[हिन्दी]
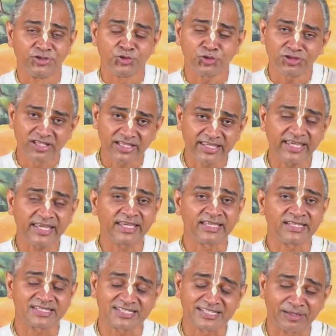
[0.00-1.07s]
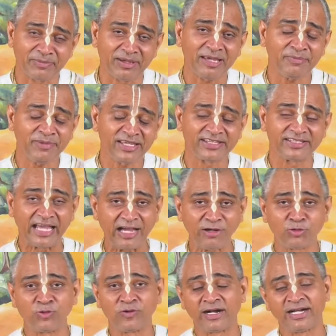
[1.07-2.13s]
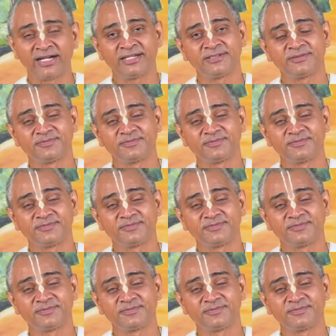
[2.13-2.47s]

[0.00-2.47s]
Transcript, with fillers: युद्ध के समय में क्या हुआ